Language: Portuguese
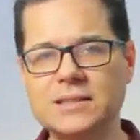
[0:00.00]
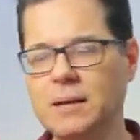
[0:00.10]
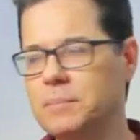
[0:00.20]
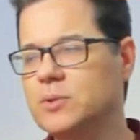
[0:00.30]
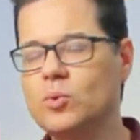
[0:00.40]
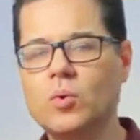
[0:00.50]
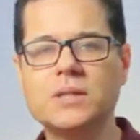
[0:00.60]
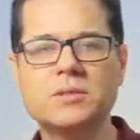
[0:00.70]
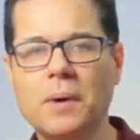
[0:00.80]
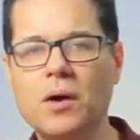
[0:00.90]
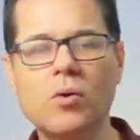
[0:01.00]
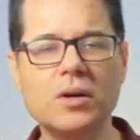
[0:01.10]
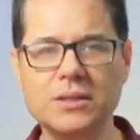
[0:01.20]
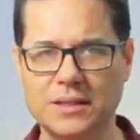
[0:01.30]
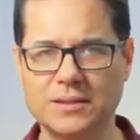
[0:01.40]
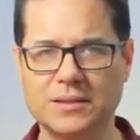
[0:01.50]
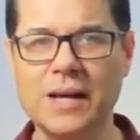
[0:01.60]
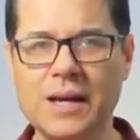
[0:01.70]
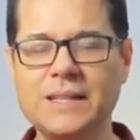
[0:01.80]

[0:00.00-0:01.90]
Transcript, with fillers: sabedores para outras.